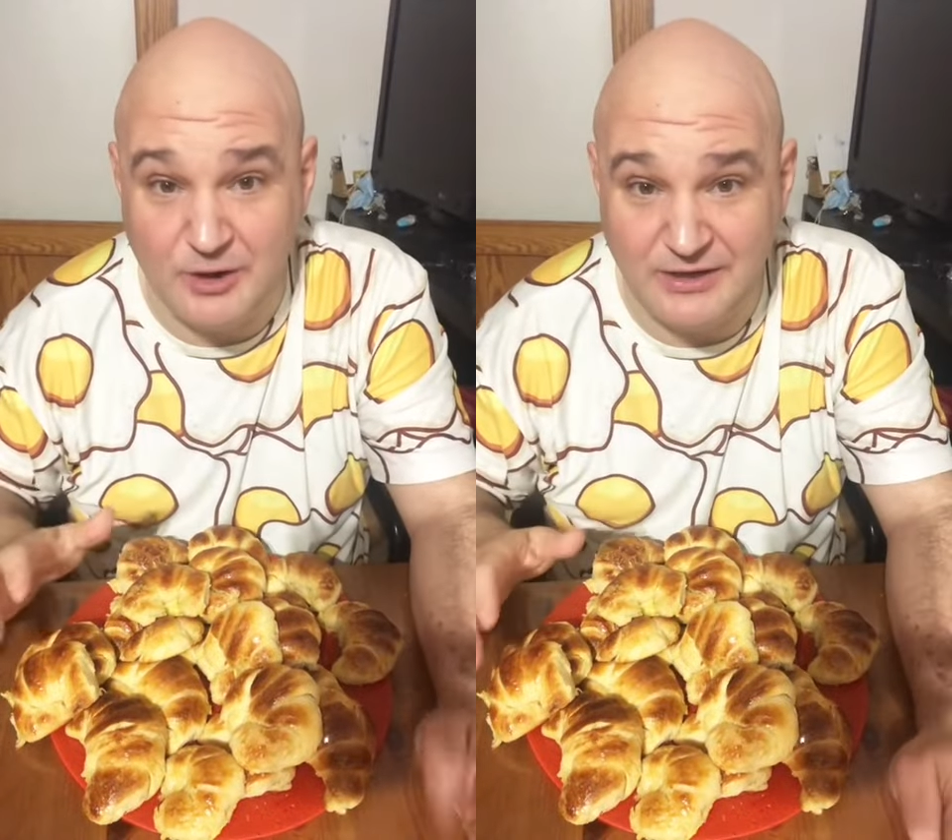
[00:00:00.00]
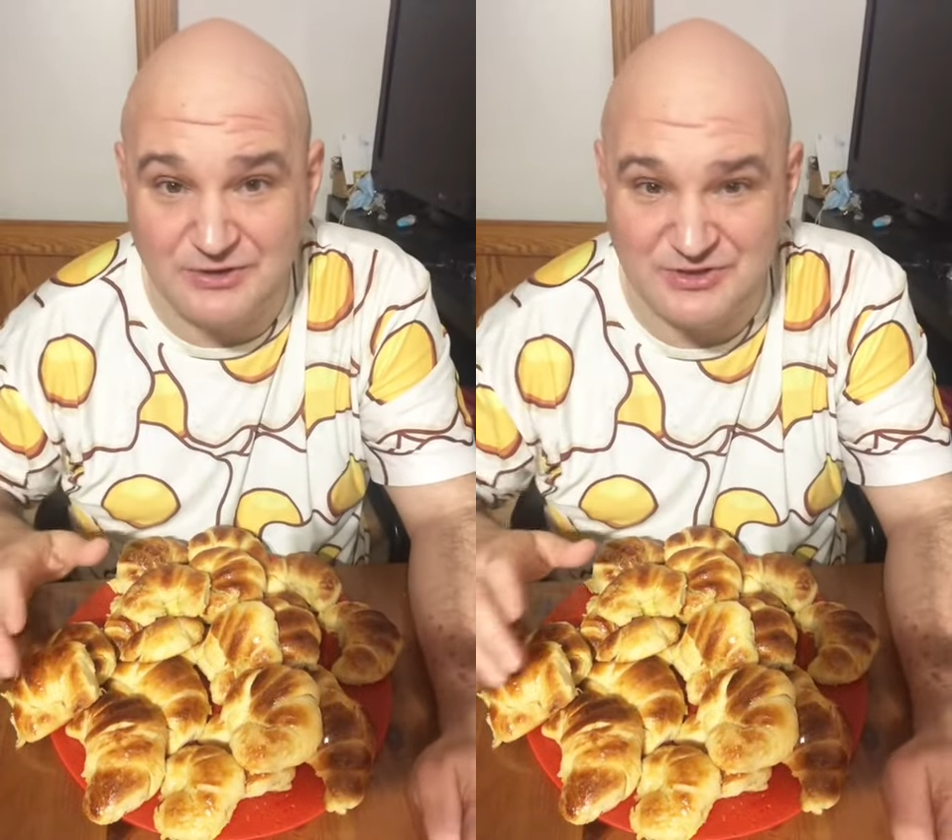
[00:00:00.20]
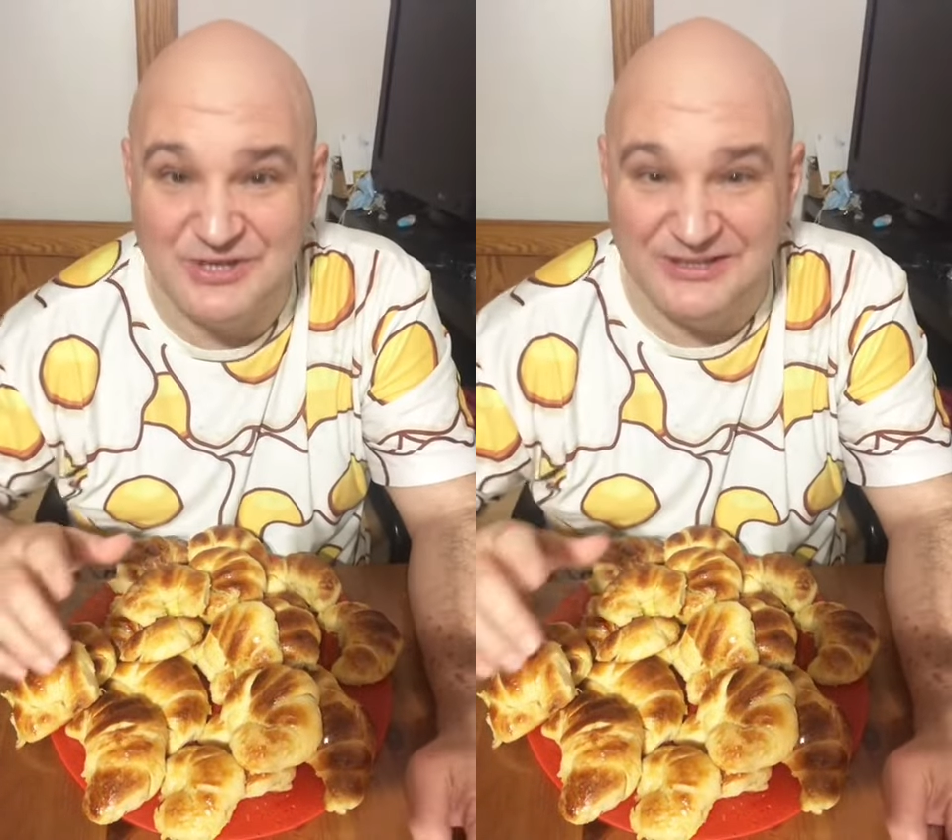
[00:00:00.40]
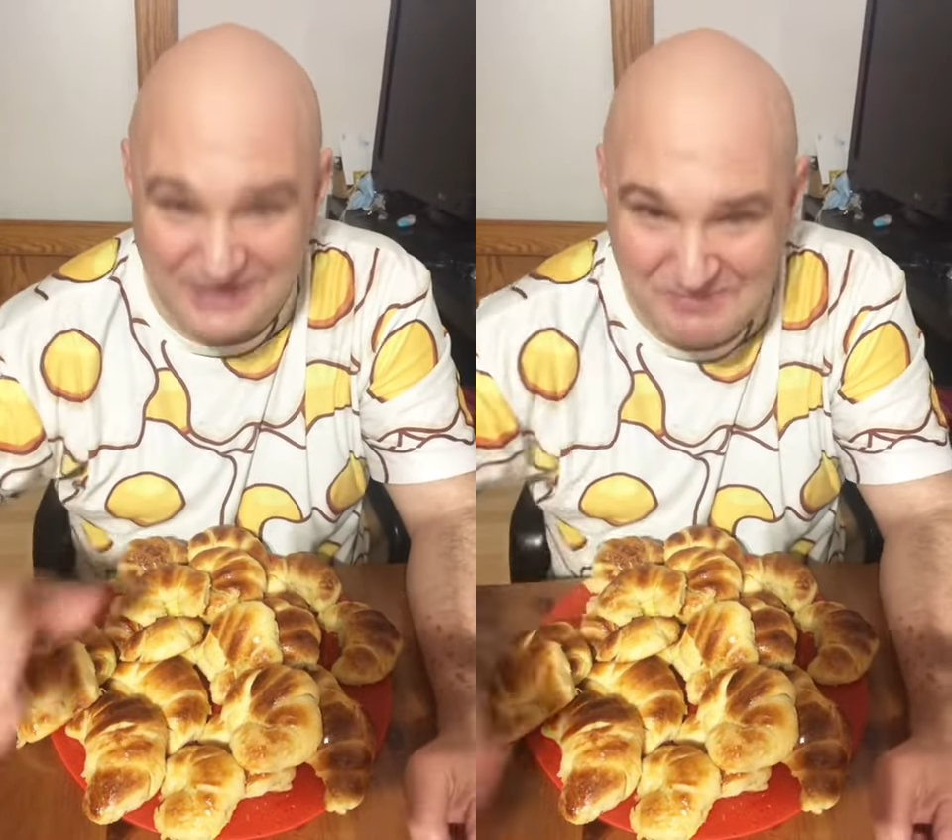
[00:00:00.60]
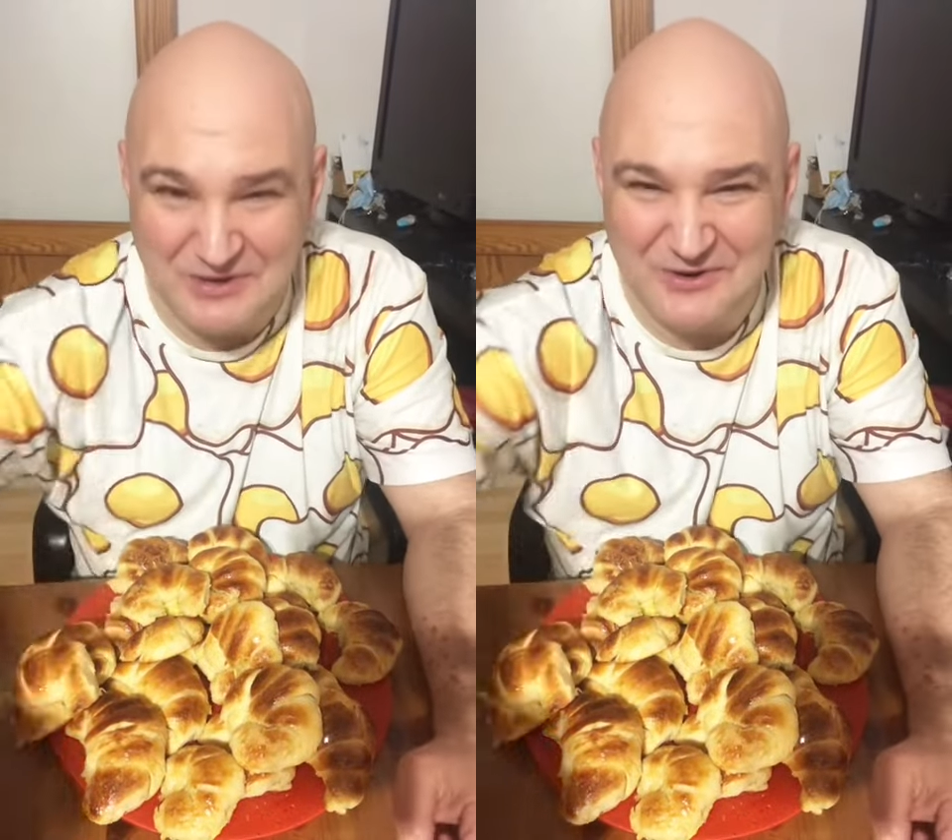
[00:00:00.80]
ricos. Te
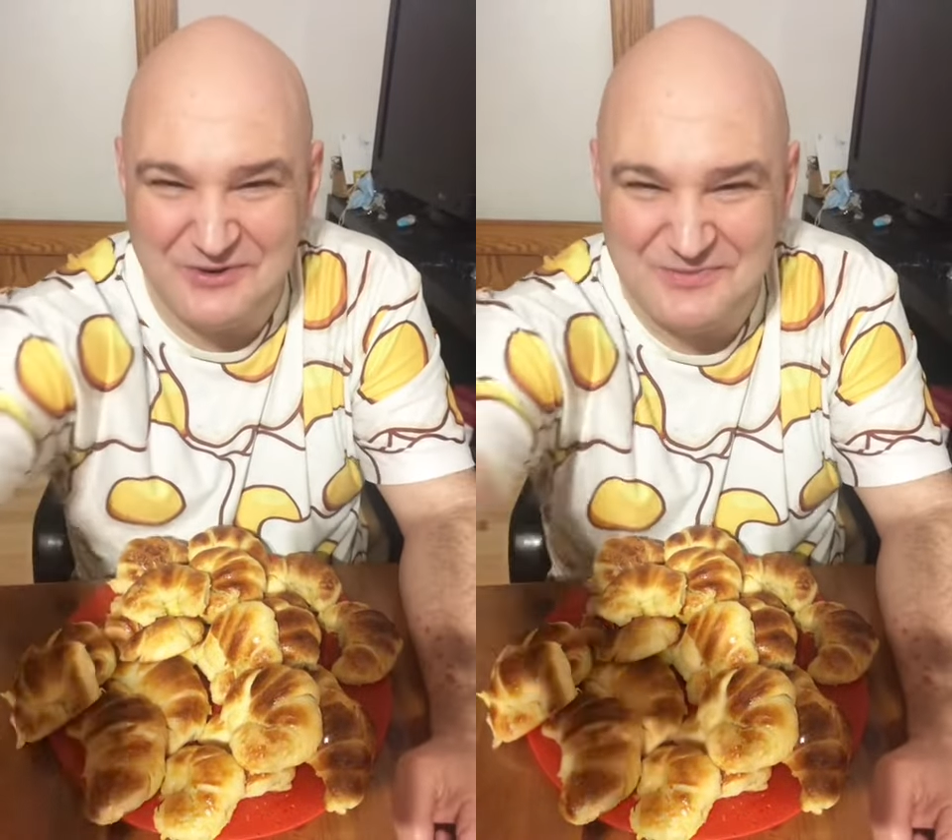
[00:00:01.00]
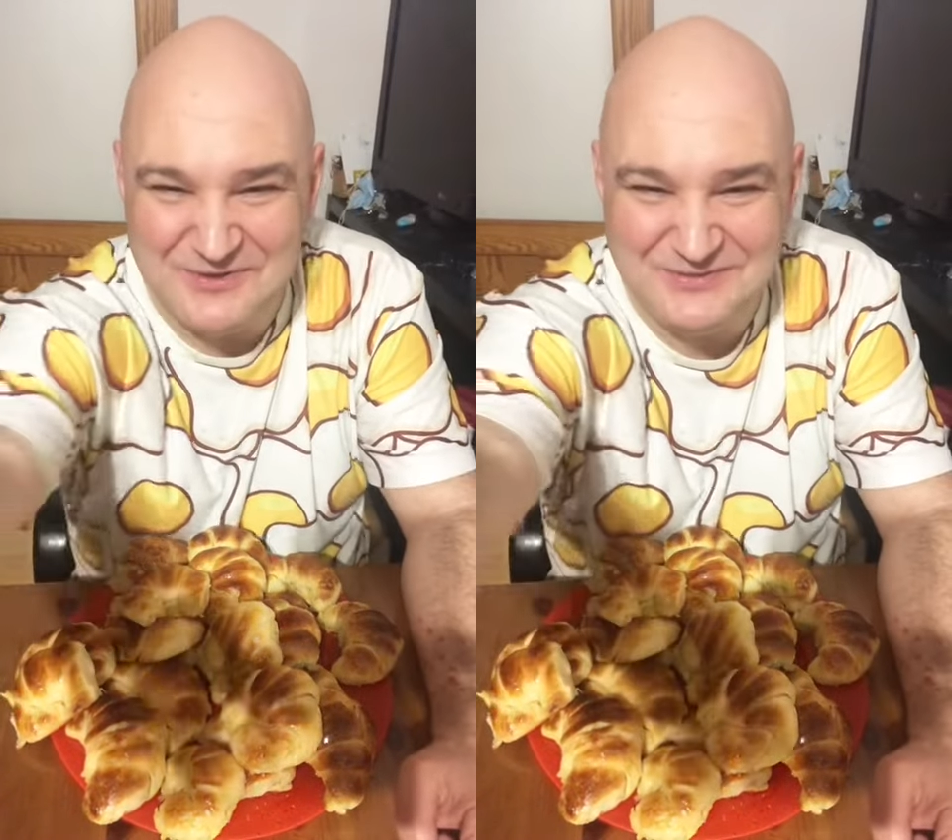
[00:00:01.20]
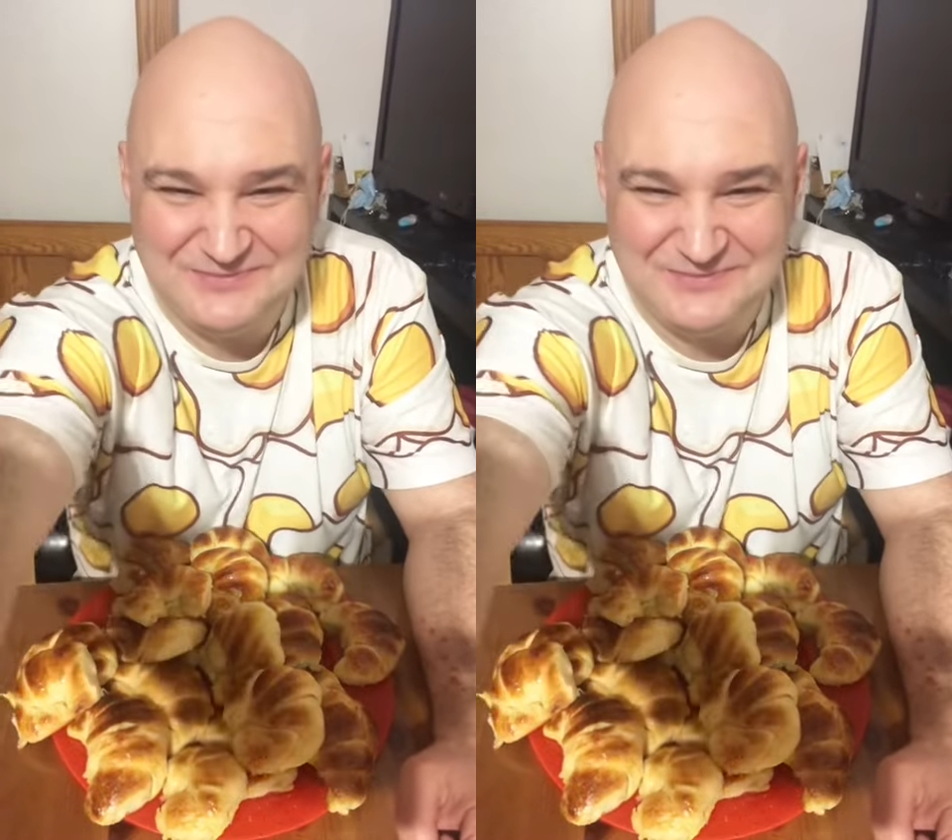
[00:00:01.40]
explico cómo.